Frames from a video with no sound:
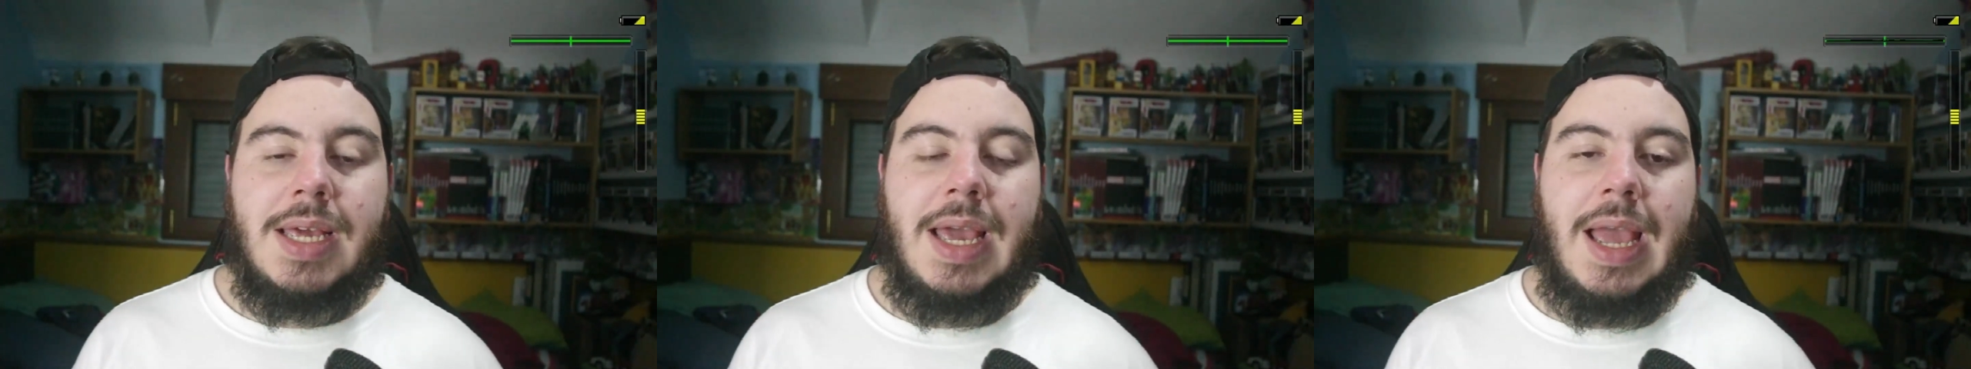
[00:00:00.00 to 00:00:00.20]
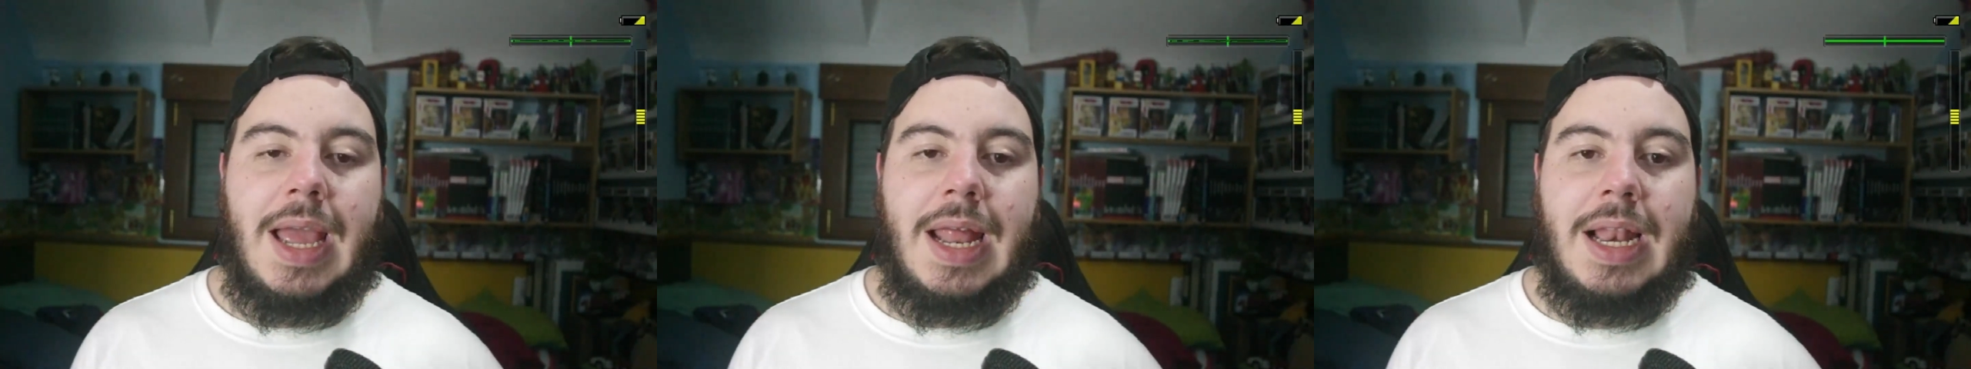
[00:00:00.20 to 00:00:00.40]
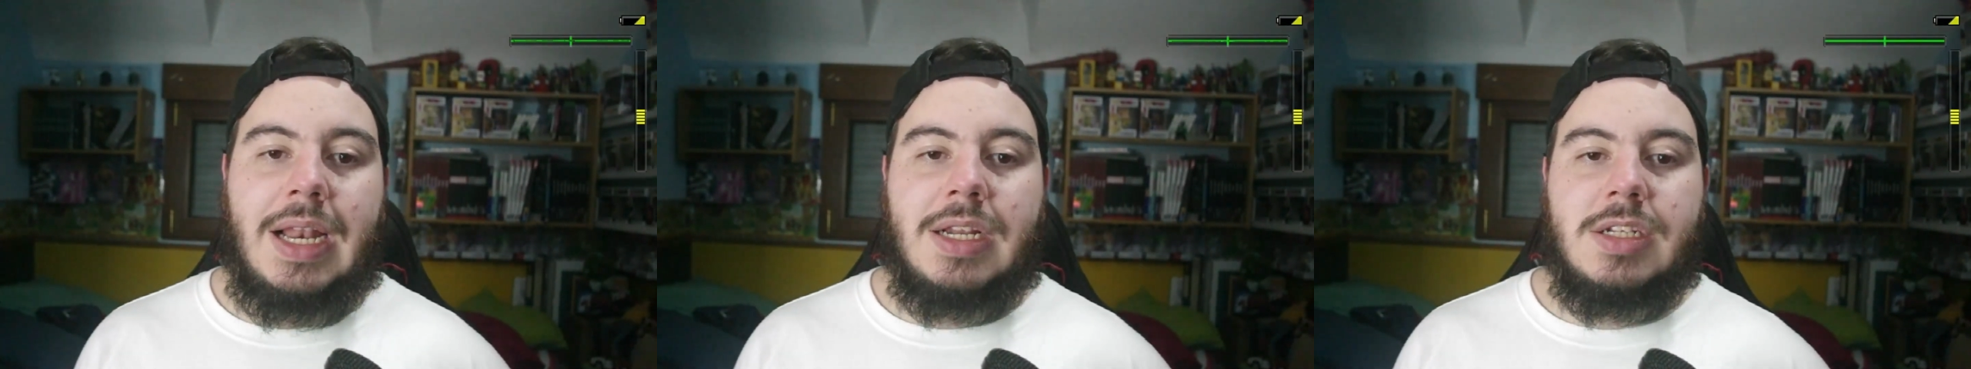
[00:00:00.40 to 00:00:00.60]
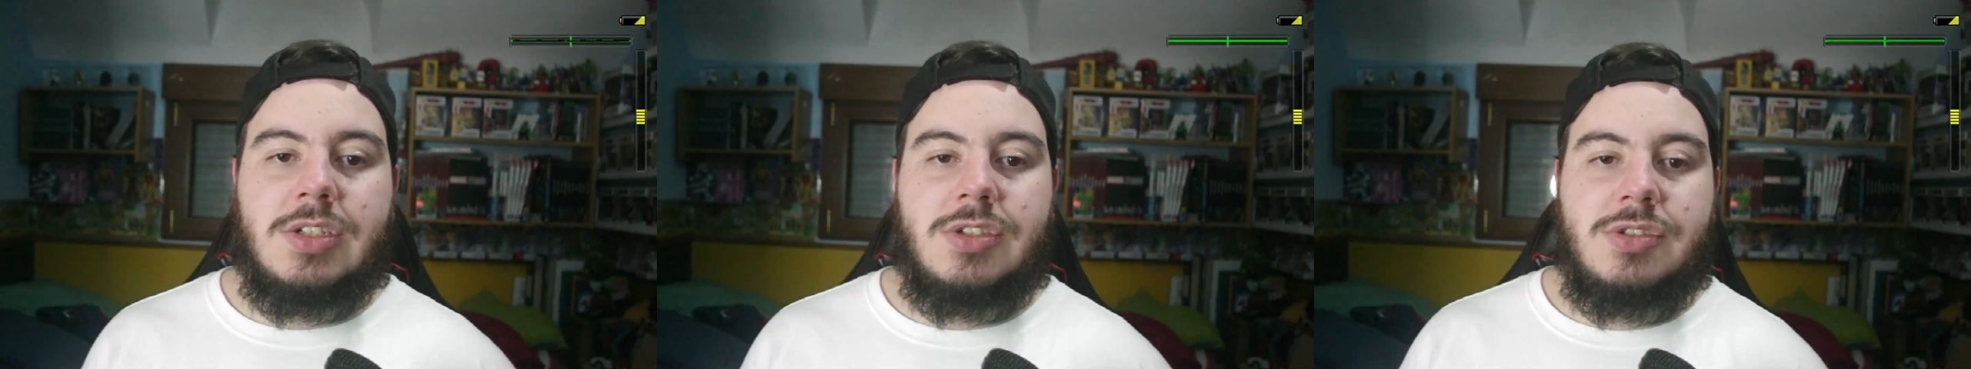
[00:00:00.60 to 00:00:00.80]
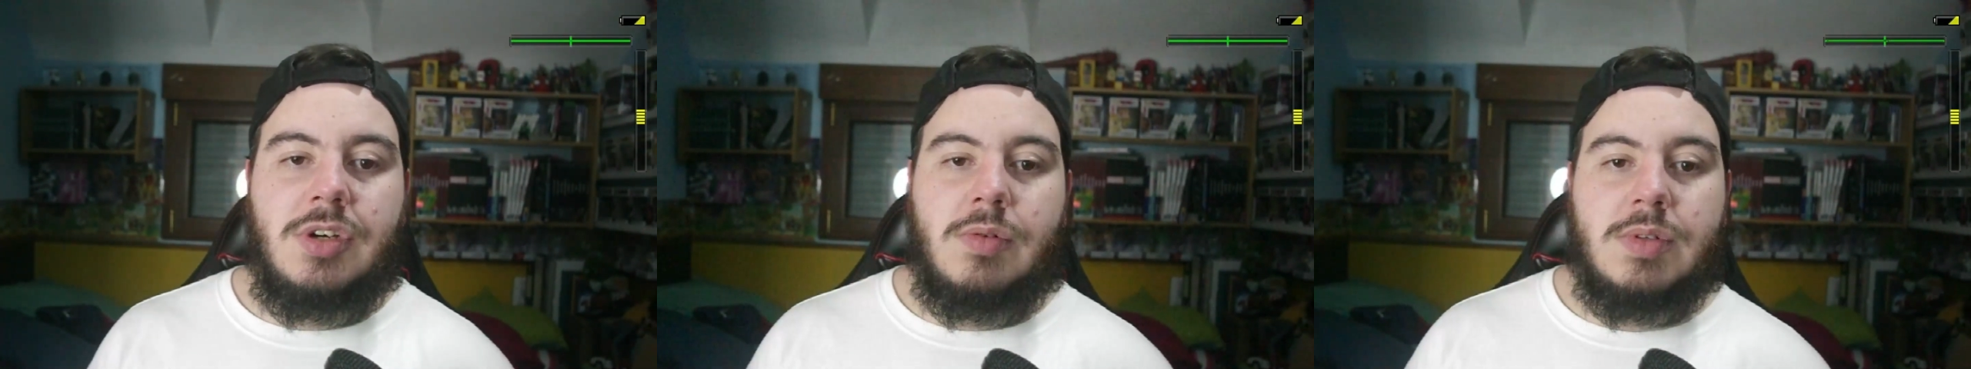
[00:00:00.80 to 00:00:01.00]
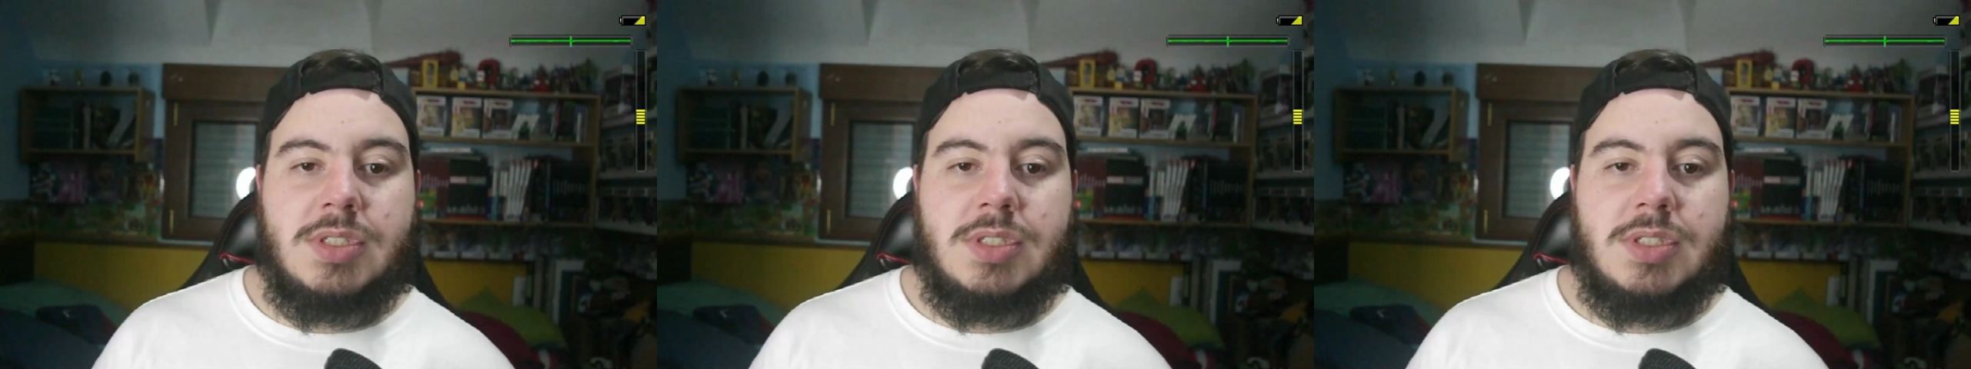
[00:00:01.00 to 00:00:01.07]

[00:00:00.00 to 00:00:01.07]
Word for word: el show.